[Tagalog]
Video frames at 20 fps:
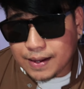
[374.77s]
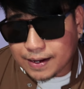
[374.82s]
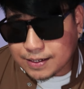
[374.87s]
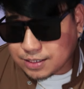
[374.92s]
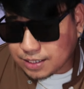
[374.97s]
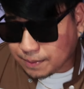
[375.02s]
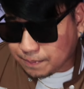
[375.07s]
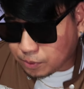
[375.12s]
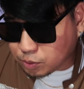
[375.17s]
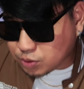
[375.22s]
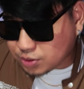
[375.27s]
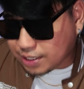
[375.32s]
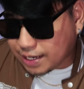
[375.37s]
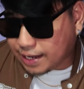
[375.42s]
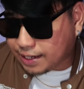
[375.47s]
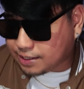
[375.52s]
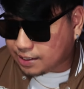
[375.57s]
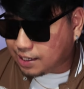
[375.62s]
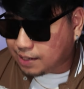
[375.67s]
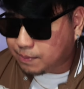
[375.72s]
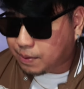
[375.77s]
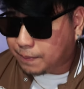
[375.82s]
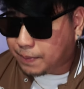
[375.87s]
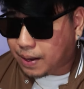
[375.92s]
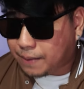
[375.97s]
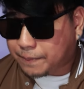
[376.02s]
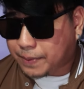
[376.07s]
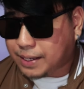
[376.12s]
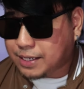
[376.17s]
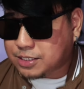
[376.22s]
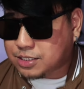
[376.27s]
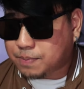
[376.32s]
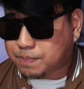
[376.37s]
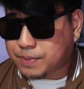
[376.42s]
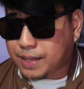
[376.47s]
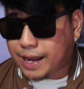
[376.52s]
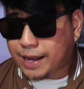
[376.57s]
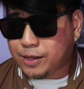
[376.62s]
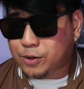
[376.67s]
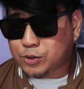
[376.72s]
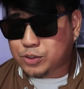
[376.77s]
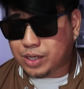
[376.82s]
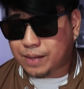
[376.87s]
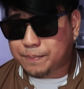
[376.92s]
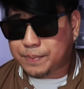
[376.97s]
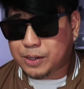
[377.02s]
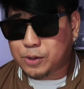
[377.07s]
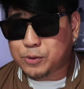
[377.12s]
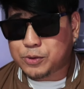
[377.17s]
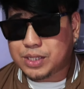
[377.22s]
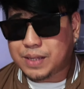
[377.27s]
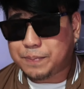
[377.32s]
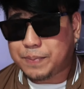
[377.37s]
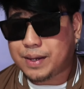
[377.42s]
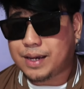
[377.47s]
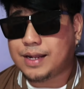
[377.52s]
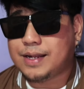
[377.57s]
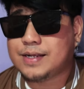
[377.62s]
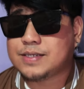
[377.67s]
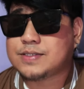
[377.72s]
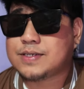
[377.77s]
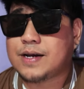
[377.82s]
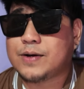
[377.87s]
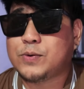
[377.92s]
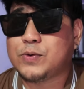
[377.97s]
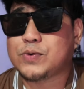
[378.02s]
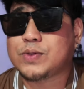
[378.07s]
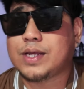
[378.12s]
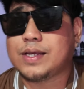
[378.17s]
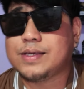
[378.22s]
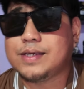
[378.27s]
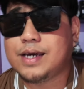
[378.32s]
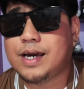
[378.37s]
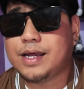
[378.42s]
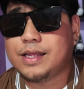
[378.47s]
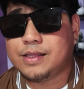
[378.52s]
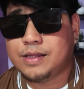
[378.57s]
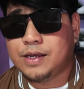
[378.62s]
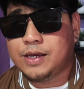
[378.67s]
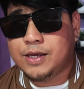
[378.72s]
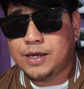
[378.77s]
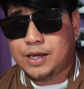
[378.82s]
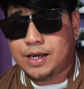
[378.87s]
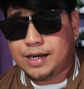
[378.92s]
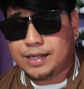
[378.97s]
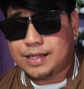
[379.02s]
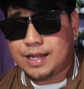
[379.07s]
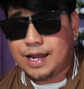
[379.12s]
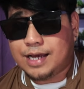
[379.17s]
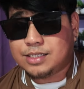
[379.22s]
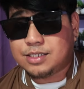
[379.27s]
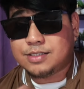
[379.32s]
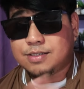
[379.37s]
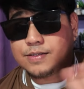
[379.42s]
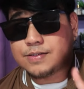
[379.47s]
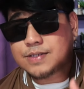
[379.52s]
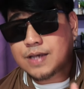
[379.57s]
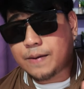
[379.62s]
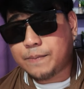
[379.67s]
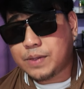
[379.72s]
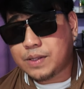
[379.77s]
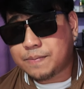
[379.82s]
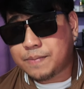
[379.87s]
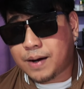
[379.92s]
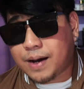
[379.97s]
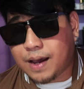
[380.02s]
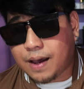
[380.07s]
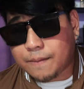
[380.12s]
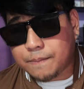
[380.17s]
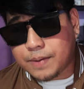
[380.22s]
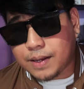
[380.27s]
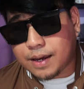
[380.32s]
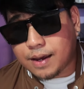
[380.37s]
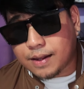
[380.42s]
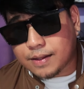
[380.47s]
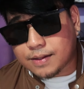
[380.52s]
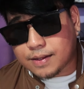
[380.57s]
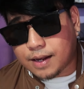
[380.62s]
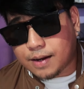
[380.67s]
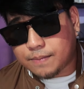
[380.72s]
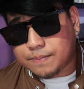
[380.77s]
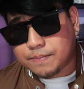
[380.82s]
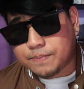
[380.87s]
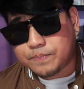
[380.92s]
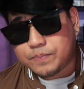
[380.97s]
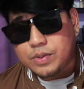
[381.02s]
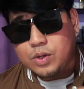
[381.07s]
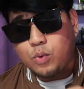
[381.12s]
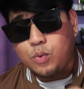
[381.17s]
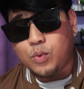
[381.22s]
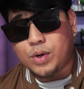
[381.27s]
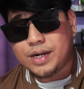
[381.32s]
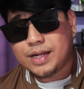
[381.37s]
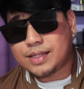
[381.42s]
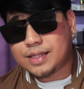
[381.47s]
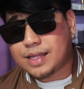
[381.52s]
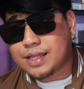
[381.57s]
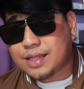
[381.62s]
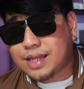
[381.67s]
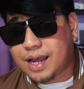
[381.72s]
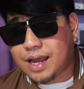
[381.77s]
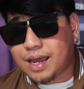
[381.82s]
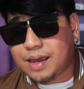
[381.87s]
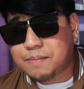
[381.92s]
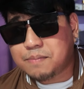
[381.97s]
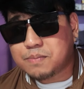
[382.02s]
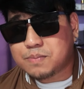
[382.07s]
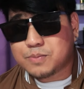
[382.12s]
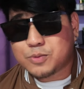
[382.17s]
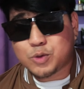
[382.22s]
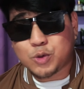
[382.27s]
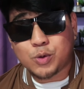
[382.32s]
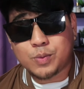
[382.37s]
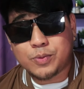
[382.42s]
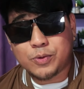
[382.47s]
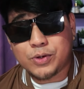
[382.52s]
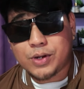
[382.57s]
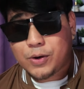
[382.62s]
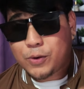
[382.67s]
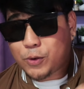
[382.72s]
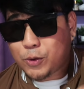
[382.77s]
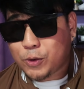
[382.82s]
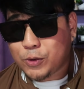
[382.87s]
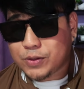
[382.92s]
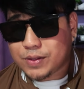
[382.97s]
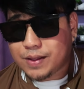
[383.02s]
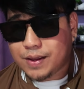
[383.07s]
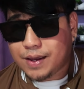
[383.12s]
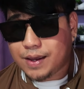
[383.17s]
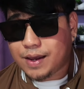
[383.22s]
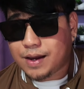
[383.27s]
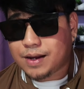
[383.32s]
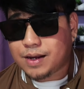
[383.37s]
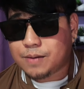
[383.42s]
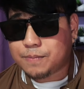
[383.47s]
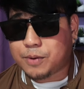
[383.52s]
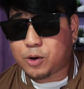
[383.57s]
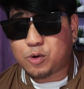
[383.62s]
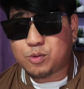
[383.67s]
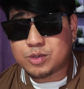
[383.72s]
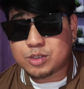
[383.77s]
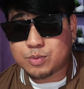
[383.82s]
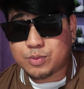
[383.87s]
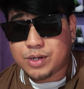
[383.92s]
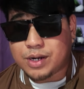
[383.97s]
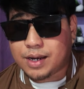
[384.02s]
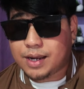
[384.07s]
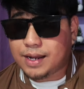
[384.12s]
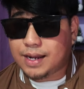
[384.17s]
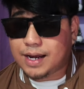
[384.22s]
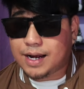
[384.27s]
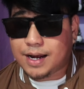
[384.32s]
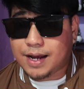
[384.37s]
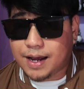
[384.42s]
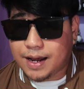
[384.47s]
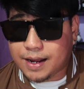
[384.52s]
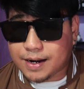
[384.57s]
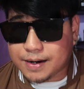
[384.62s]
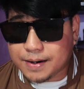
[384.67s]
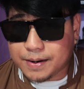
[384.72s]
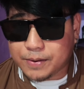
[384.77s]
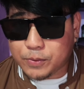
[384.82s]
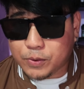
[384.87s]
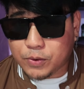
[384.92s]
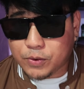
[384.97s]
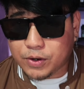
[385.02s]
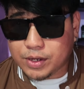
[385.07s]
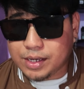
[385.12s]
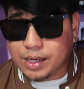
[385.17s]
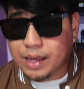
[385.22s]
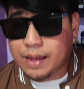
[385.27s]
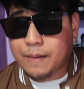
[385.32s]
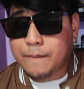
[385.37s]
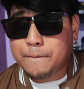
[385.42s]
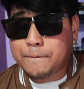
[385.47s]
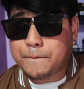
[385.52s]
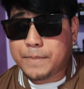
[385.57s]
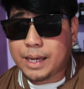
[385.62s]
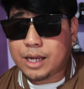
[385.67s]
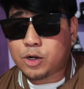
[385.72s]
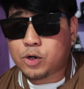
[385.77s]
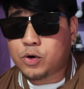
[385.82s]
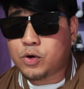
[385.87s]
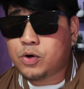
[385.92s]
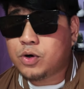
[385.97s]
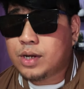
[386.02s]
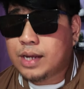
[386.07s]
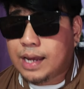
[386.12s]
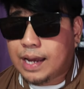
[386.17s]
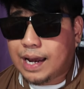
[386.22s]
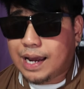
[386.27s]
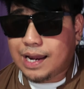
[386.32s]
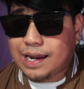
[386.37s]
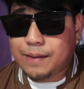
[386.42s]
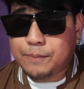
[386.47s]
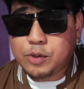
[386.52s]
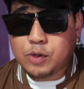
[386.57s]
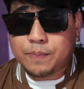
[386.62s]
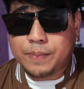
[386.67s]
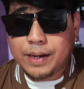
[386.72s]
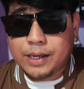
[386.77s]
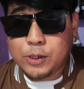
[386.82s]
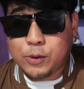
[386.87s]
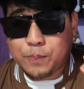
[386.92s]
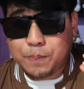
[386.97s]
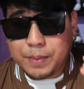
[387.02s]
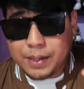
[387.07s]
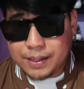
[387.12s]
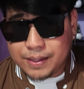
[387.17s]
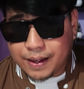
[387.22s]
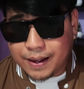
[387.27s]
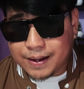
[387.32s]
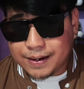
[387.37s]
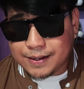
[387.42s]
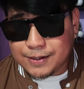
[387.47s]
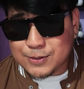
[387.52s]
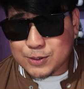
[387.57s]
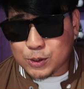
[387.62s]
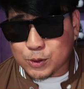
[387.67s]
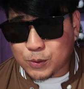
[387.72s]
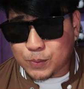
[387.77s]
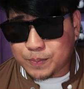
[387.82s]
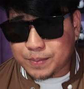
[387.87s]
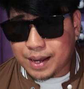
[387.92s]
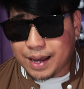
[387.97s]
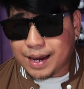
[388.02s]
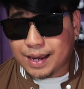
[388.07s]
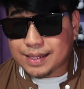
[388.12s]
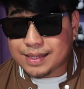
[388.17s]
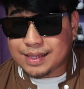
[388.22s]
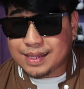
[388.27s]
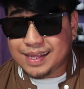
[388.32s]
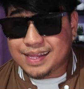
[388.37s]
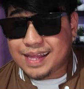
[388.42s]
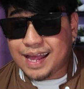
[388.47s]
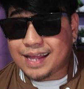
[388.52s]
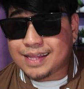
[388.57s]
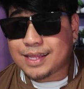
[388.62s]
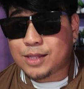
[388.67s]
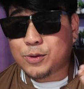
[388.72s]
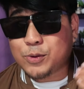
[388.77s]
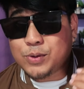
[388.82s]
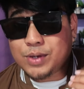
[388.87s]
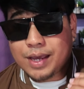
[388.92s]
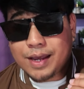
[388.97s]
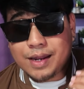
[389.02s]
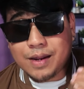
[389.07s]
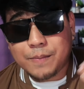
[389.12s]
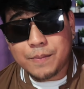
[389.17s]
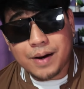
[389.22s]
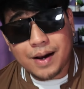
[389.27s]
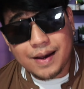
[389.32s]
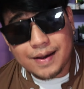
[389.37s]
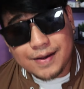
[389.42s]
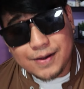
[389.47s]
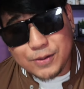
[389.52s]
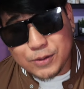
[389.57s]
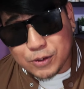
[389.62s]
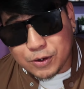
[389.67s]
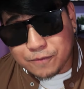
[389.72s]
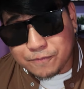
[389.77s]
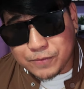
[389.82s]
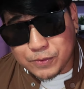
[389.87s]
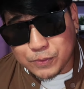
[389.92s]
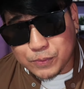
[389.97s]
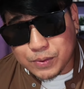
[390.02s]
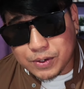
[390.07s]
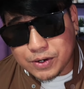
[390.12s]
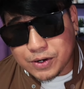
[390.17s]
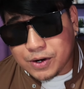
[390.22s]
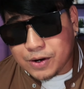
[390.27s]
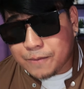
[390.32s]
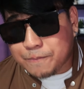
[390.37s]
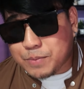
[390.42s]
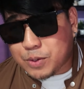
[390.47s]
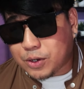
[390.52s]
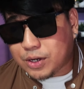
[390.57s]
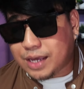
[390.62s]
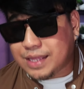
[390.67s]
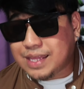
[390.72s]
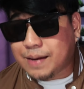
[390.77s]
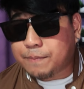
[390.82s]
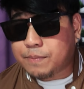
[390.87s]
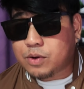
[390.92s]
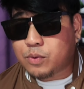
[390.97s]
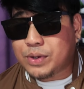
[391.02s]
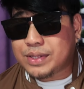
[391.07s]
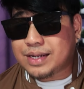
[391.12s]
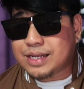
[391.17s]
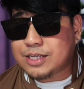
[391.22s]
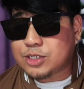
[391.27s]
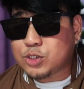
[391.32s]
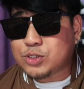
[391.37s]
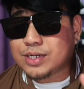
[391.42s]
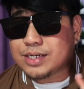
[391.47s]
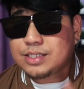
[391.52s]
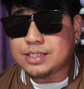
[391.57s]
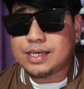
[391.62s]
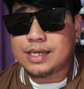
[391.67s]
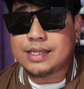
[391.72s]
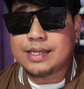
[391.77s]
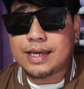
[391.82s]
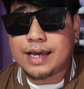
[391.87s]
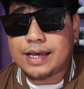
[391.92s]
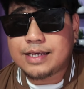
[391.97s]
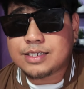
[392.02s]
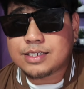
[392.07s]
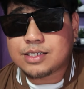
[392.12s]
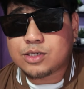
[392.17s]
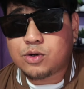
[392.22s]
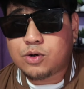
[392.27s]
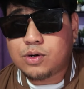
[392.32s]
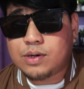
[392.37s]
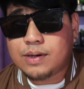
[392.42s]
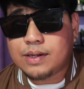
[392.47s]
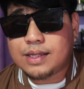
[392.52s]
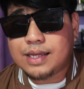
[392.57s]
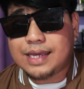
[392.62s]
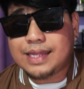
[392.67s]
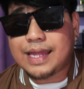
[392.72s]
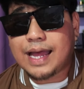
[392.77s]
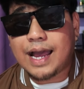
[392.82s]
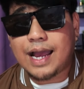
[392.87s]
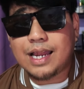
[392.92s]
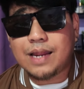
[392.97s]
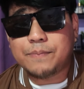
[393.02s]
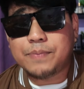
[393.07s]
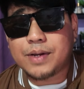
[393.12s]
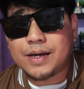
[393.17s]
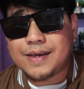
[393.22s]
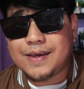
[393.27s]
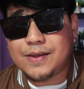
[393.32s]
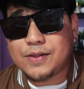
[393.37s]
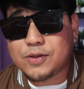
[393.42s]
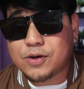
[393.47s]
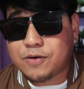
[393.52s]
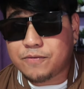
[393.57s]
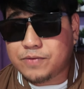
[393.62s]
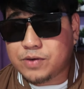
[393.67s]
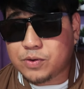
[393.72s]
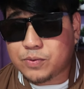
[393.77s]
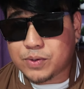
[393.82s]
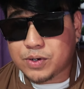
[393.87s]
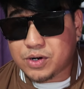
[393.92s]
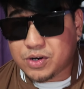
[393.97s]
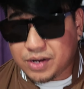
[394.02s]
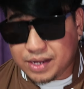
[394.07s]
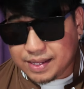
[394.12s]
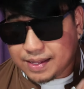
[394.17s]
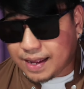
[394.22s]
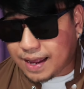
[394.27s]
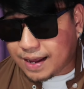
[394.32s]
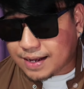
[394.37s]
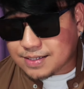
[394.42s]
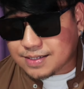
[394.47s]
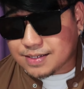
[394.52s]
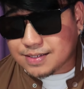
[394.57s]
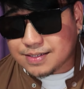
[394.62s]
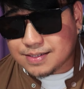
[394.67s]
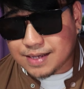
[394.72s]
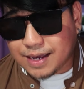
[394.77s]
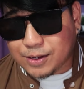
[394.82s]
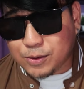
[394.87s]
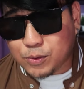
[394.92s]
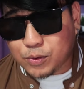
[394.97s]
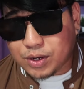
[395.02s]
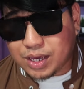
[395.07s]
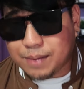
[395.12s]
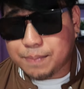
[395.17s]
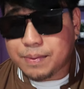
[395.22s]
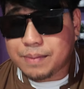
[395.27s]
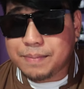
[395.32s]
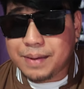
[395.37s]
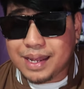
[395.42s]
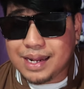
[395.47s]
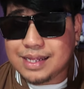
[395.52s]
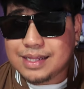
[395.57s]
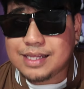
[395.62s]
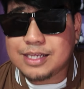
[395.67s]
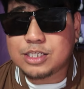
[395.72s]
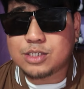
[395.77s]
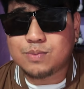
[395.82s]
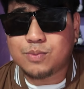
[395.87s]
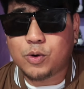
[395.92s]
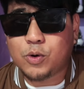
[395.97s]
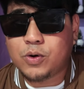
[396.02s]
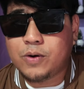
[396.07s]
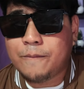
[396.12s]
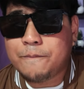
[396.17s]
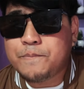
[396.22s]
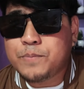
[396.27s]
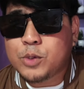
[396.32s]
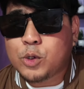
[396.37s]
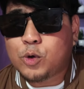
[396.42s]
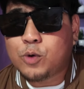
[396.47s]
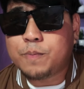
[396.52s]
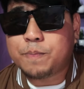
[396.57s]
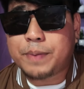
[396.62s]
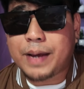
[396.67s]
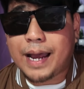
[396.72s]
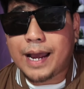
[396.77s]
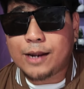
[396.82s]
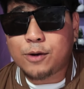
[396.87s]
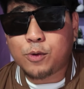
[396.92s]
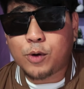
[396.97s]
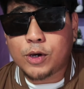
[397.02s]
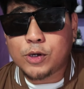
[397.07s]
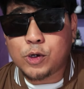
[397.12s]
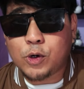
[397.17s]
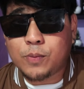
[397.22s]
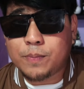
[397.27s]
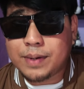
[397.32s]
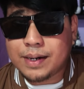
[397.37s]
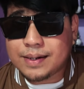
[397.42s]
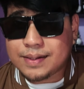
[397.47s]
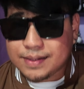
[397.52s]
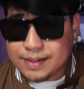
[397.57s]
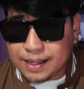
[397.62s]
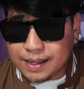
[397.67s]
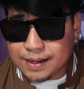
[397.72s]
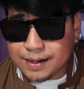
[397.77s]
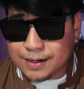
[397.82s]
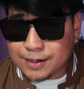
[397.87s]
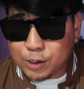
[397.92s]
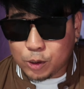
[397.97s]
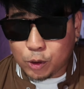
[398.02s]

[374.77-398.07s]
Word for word: Kasi most likely mapapaisip tayo, syempre yung typical na sagutan dyan kadalasan sinasabi ng mga applicant, um, one at a time, subo ng konti, hanggang maubos mo ng ilang araw, okay? Pero, alam nyo ba yung pinaka-reason kung bakit tinatanong yan ng mga interviewer? Okay, number one reason kasi yan guys, inaalam ng interviewer, ina-assess niya yung capabilities mo kung paano kayo mag-think